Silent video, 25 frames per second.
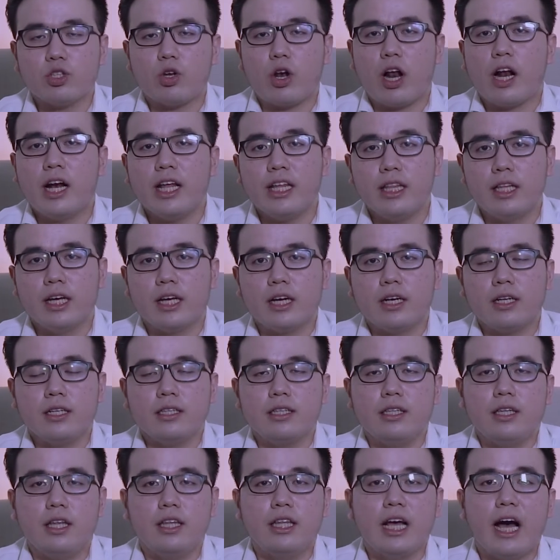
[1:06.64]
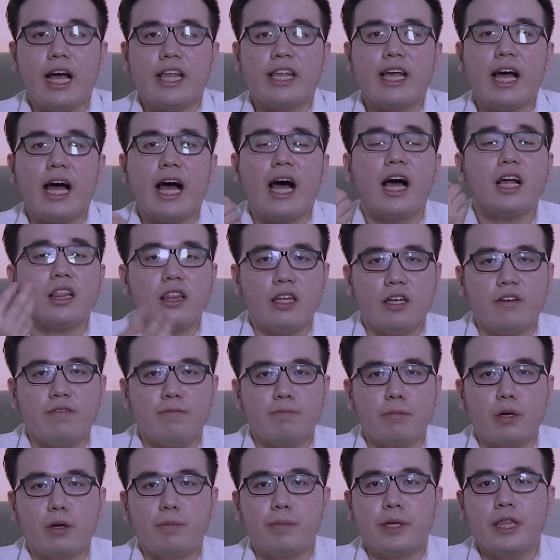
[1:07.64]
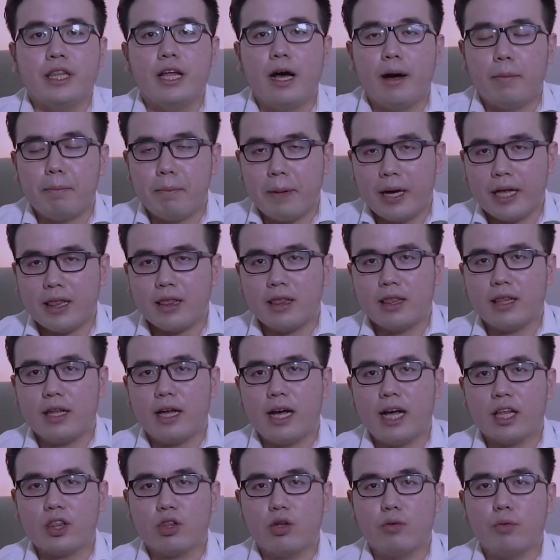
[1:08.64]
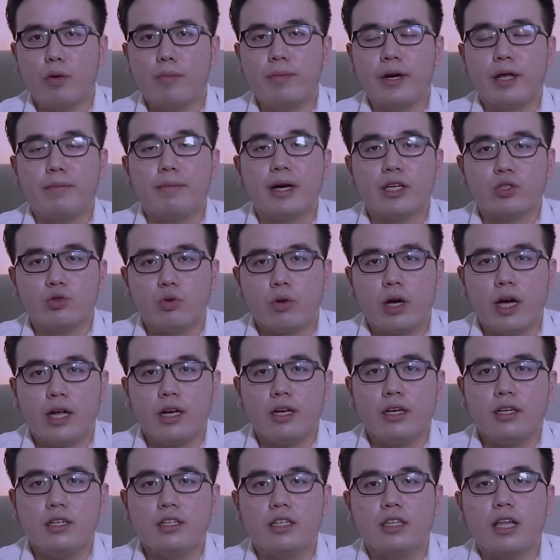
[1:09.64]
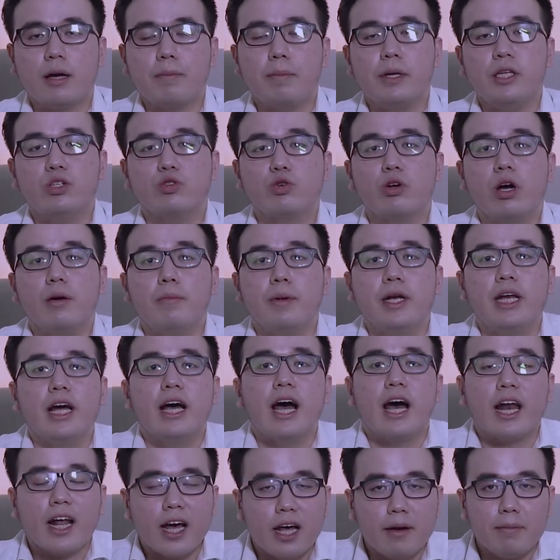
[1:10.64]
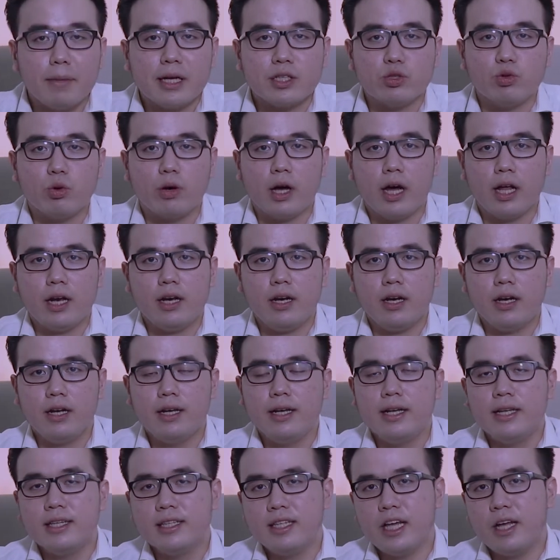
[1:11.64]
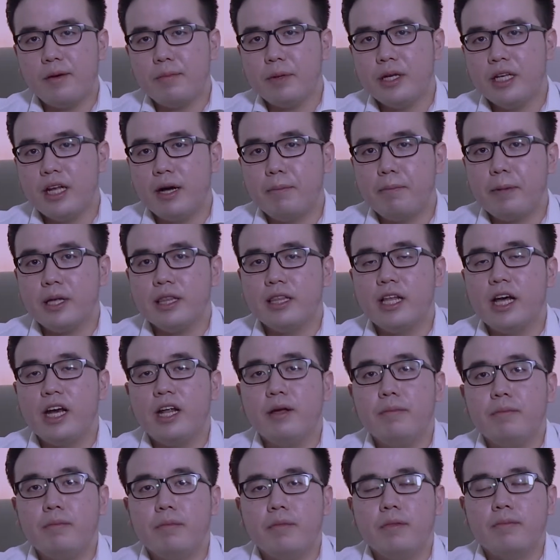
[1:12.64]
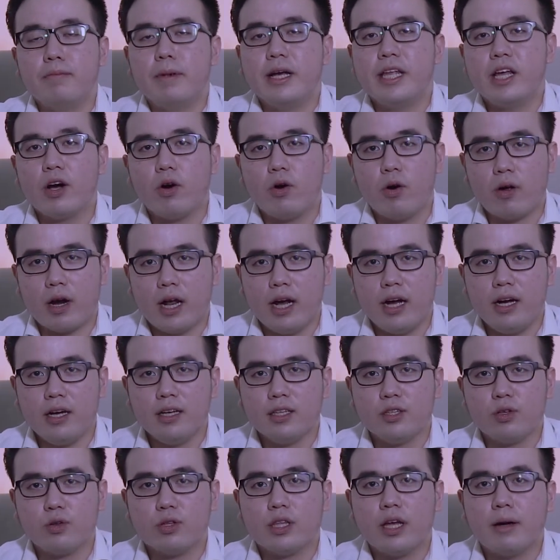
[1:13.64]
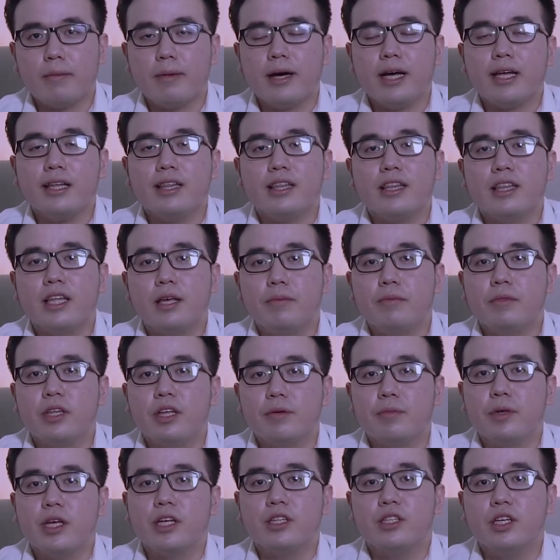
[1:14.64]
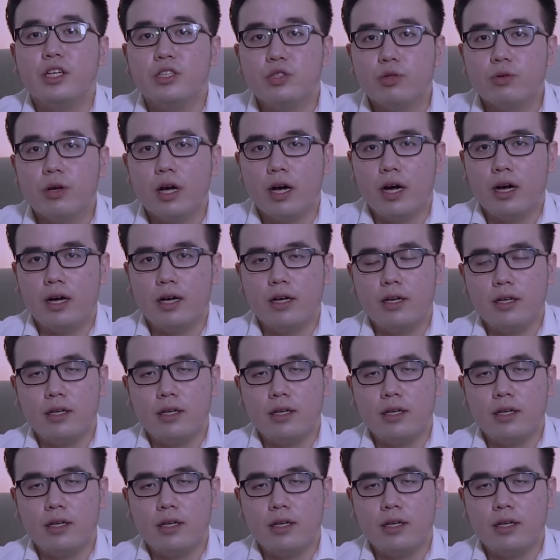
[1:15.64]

seorang leader tidak hanya aktif berpendapat atau memberi masukan, tetapi juga mendengarkan masukan dan pendapat dari banyak orang, terutama tim-timnya dia juga.